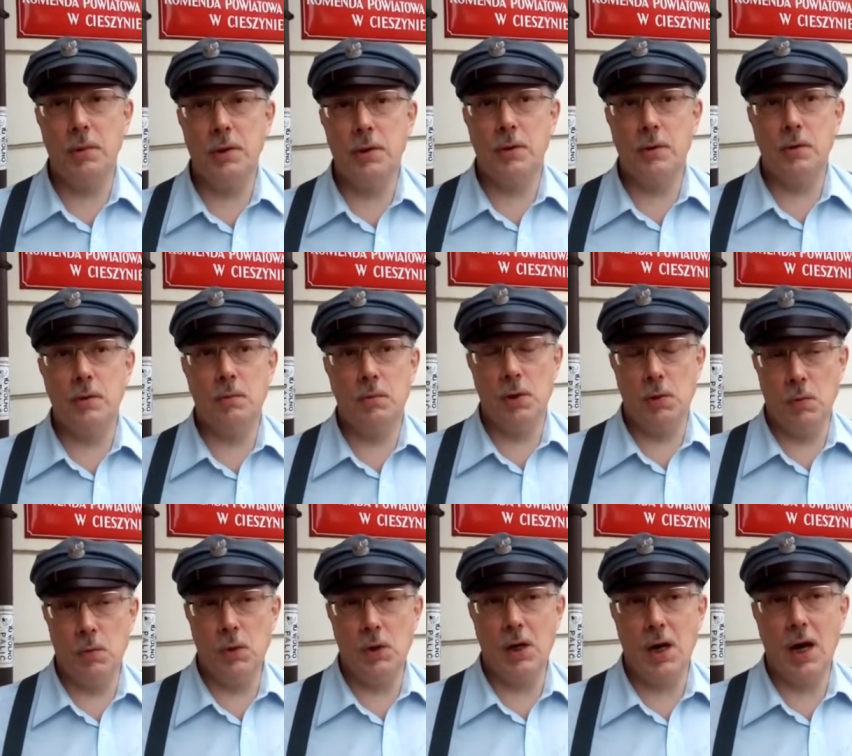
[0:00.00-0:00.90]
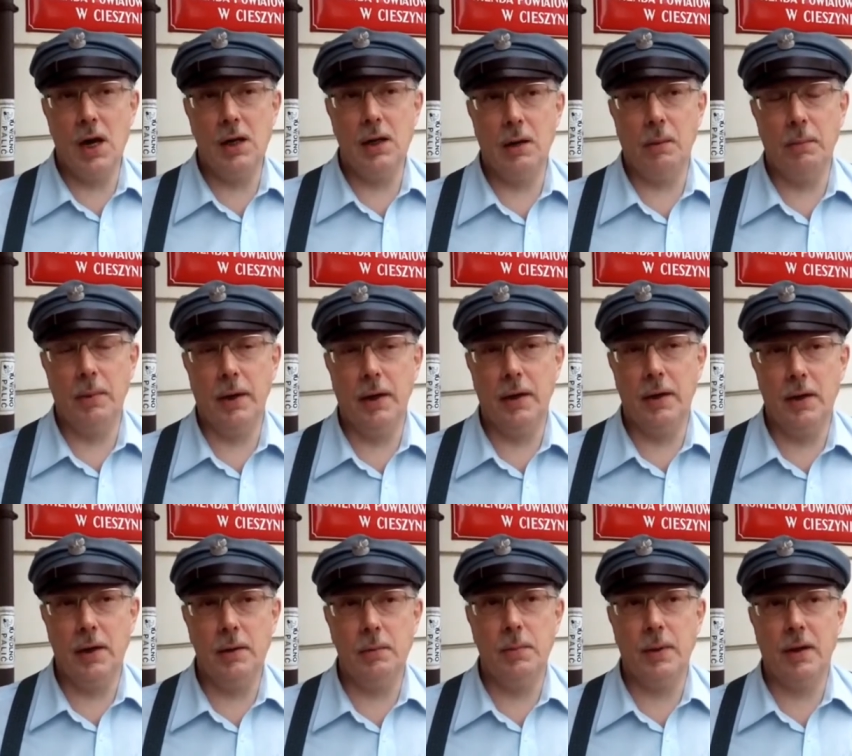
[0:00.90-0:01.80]
by zrozumieć, były realia
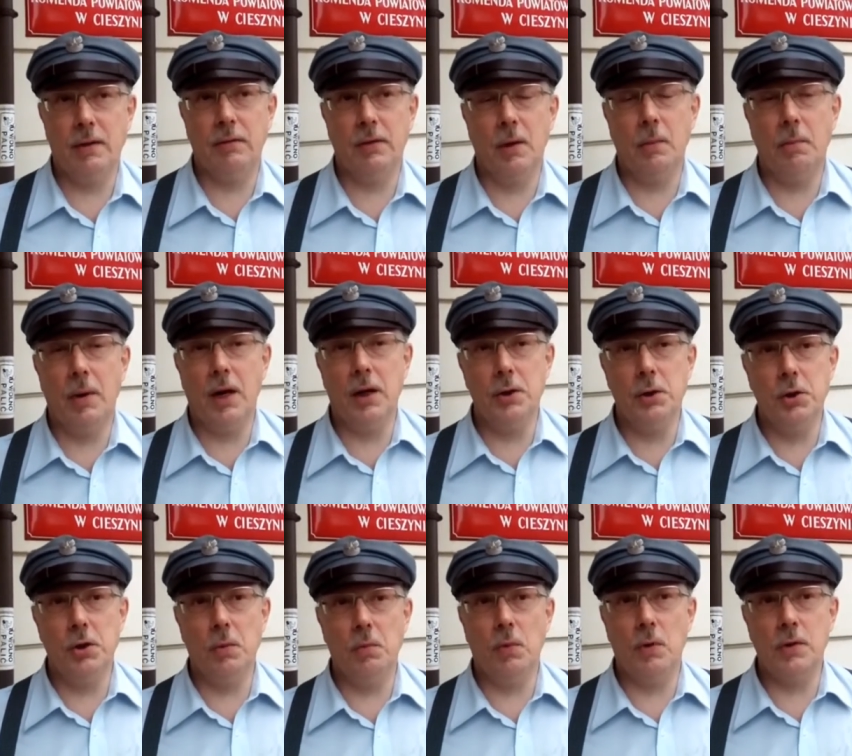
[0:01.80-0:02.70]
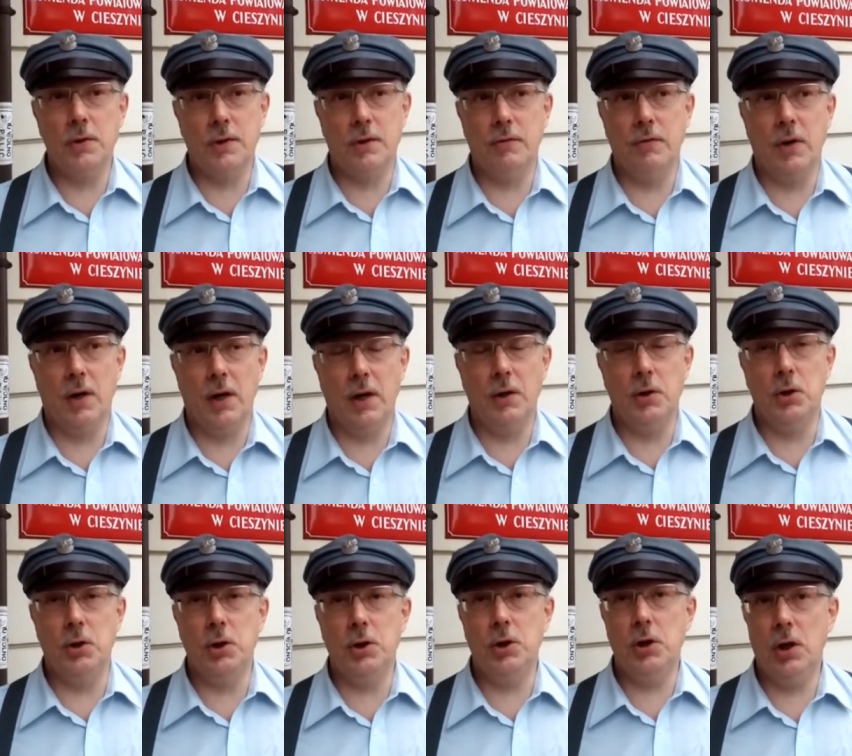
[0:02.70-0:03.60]
PRL, prawda, bali się Moskwy, ale
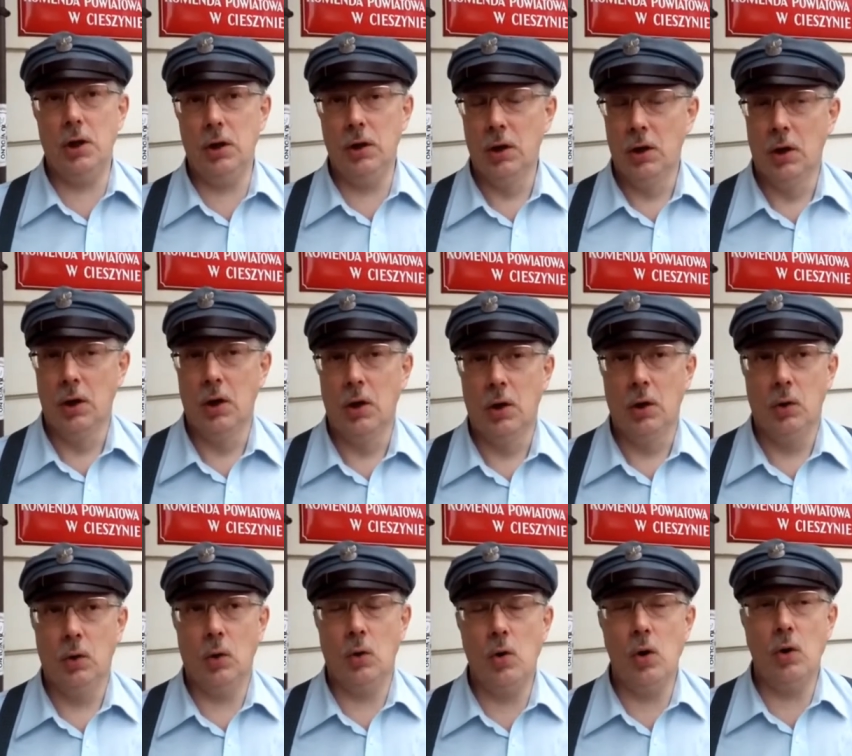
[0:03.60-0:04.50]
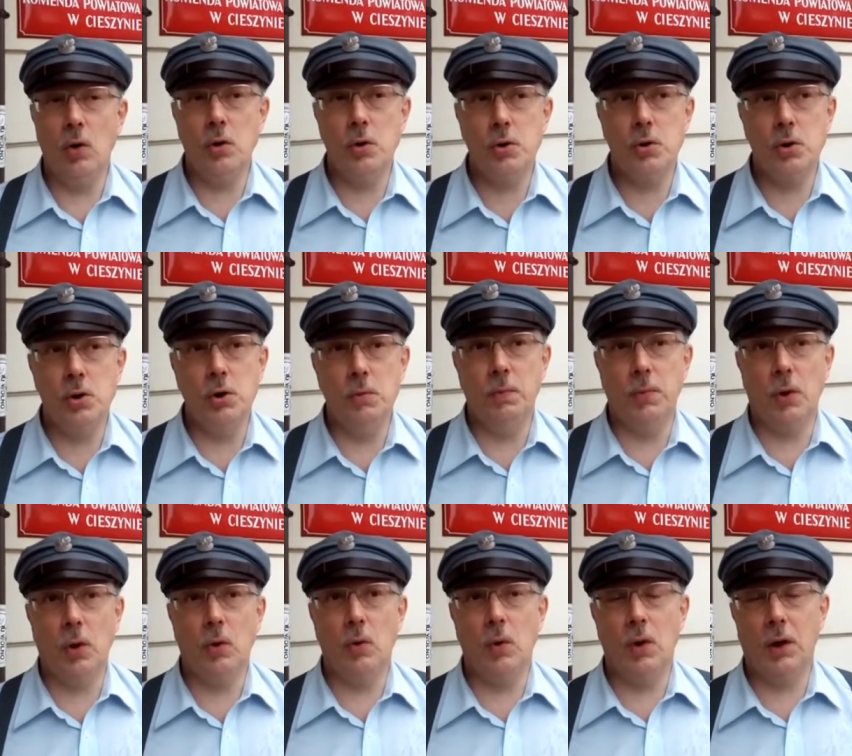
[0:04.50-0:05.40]
dzisiaj no kogoż ci
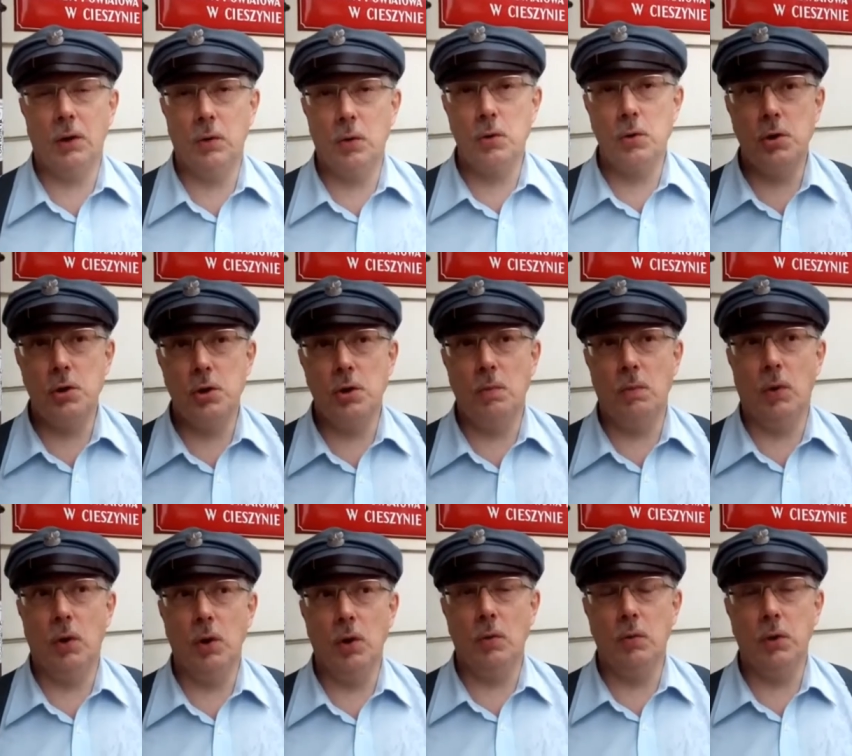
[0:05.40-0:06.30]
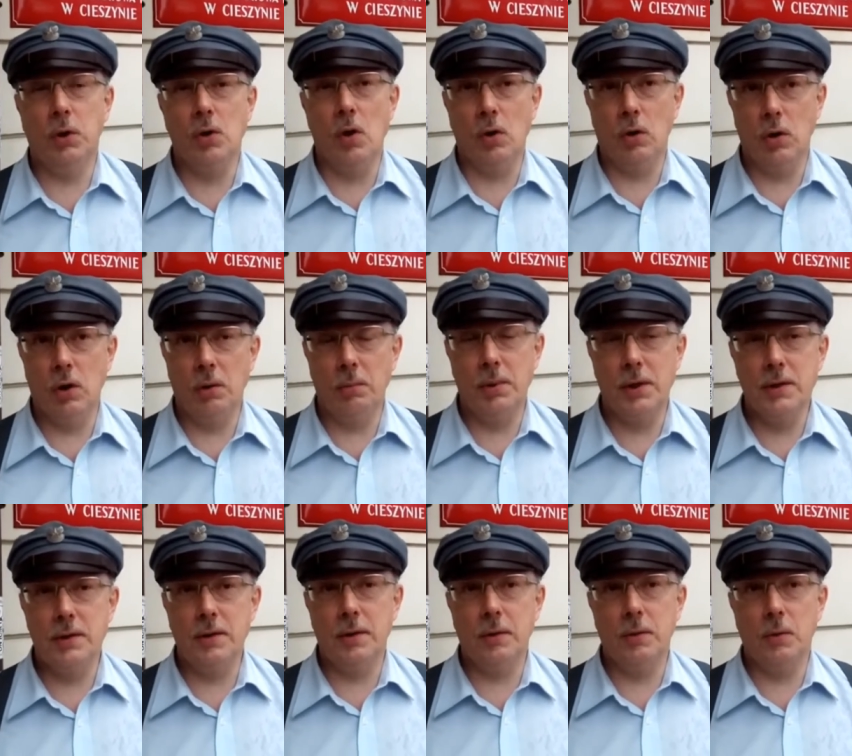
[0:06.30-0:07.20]
prokuratorzy się boją i kogo
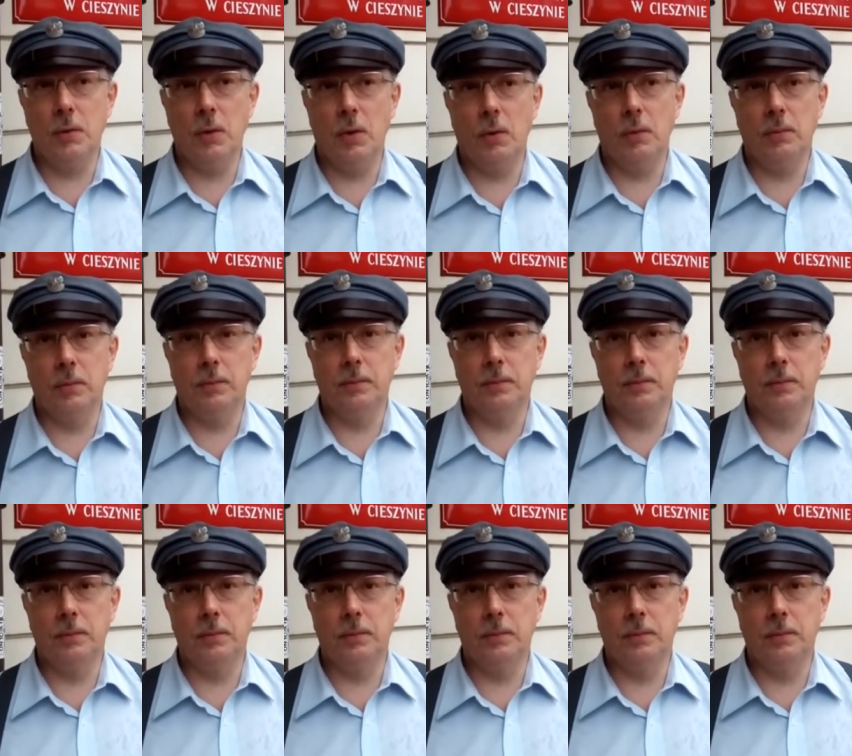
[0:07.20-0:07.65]
reprezentują?